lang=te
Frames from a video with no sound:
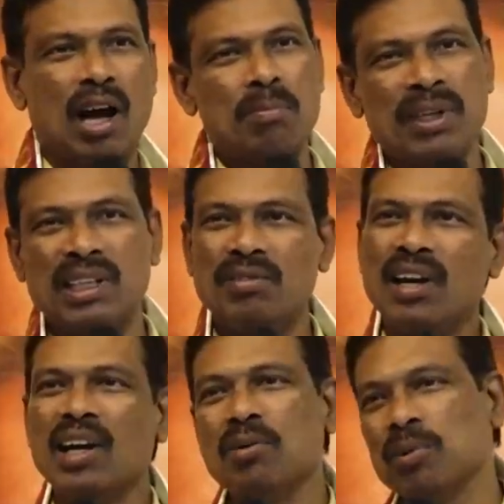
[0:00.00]
అమ్మ
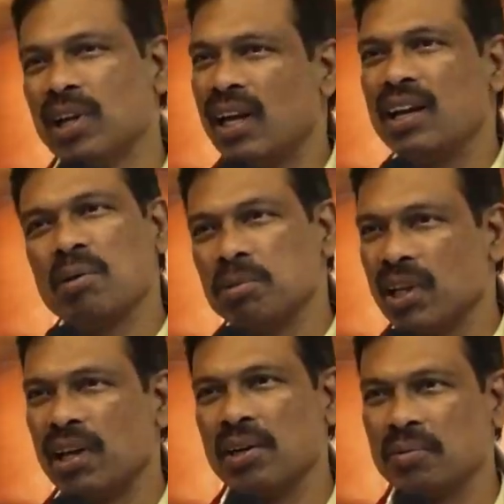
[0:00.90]
దీవెనలే ఉంటాయని
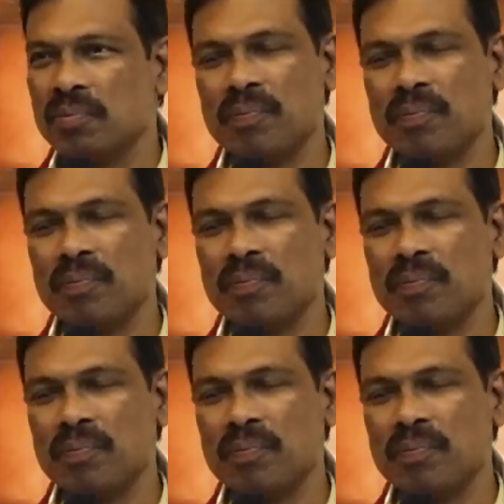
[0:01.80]
నమ్ముతాను నేను